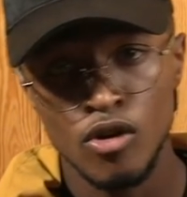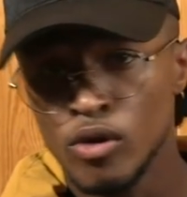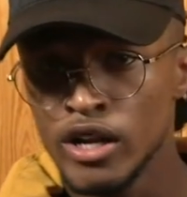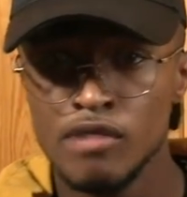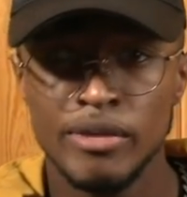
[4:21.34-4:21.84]

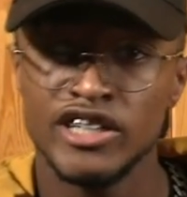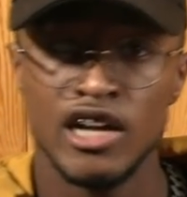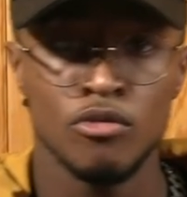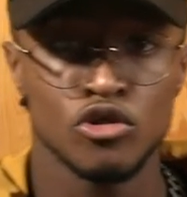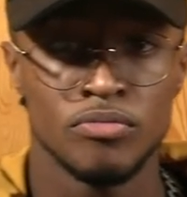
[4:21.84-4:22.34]
وكاينين ما
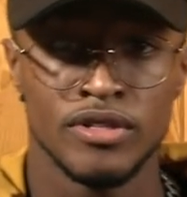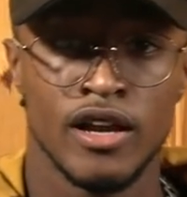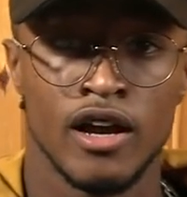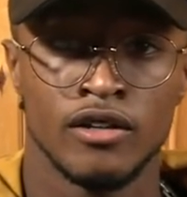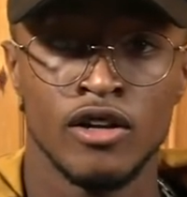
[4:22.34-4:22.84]
كيتعاملوش
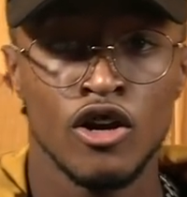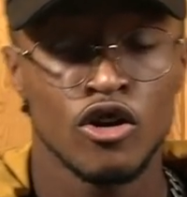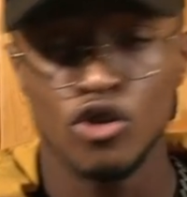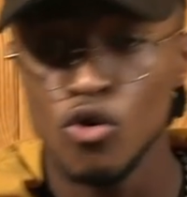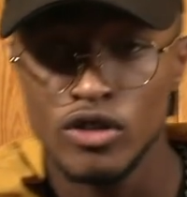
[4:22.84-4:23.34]
مزيان
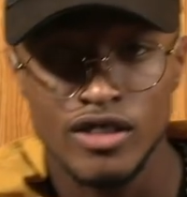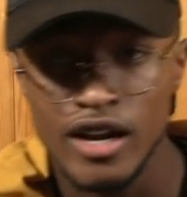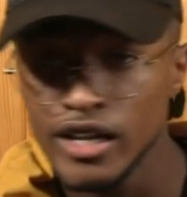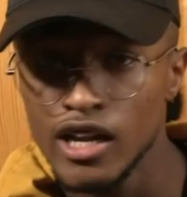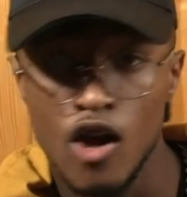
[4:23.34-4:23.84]
دونك
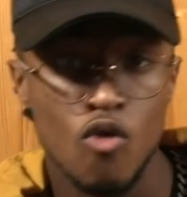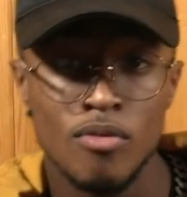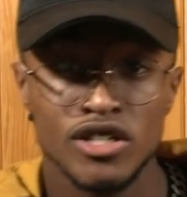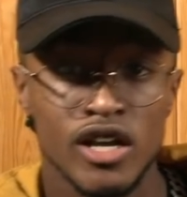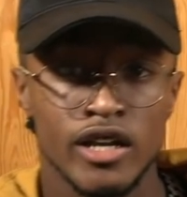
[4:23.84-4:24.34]
الدراري كيلقاو
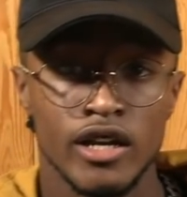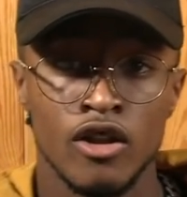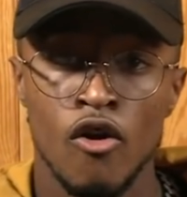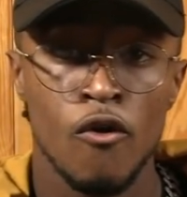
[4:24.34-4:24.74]
مشاكل